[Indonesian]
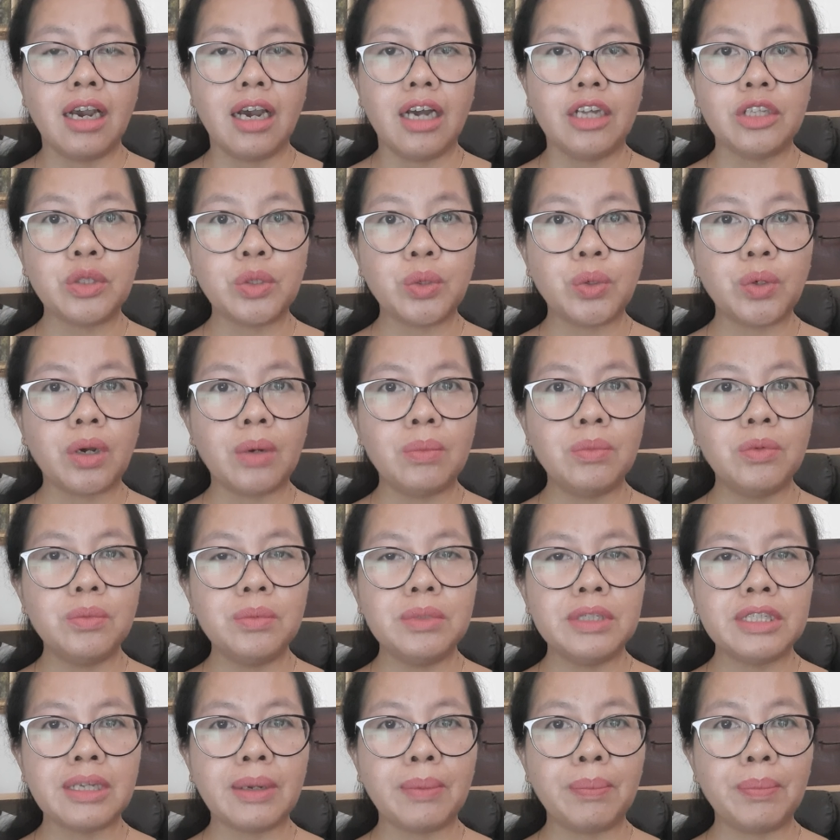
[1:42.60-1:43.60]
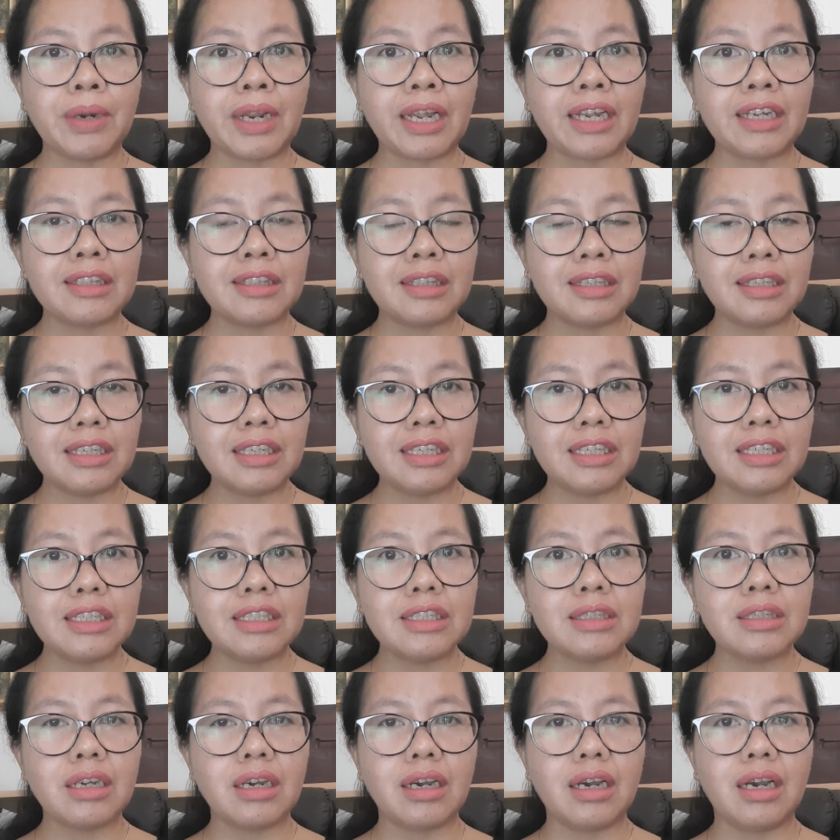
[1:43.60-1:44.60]
atau kamu bisa
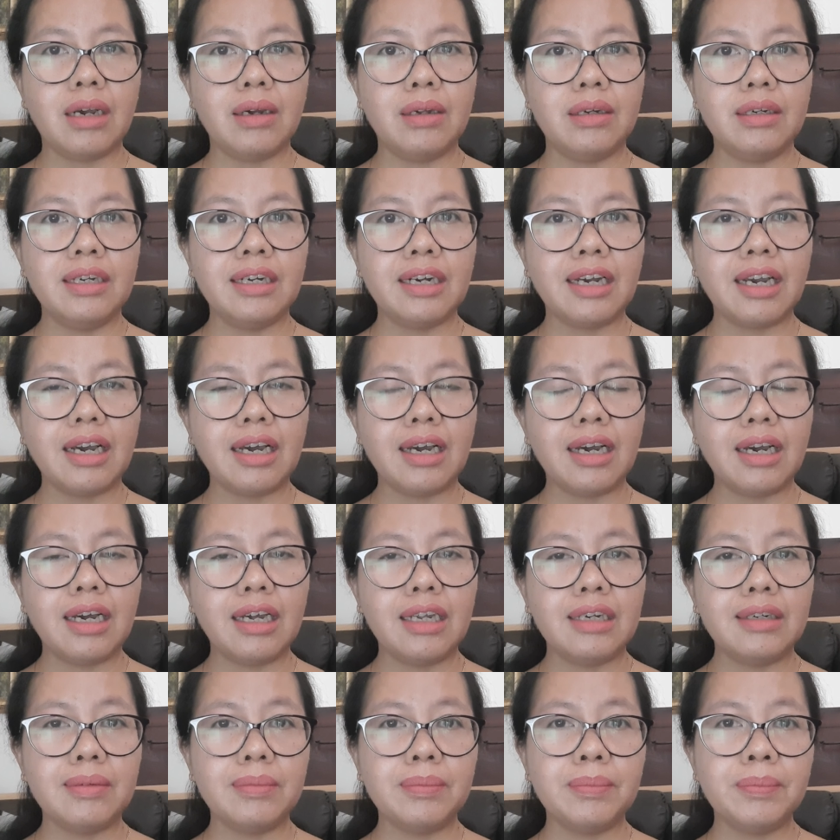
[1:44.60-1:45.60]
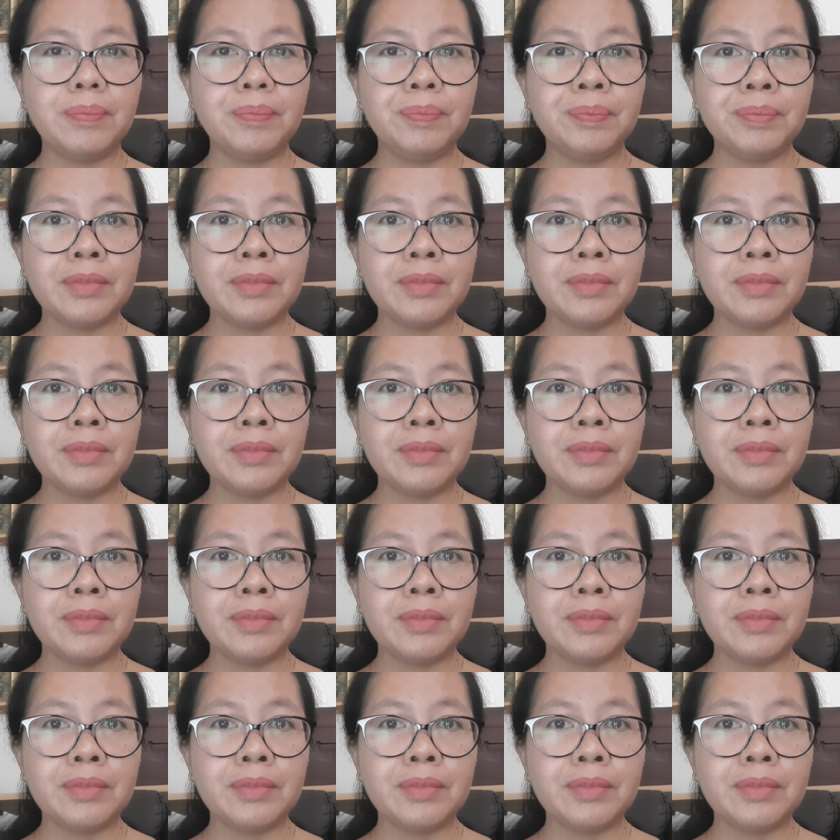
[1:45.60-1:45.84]
praktis dengan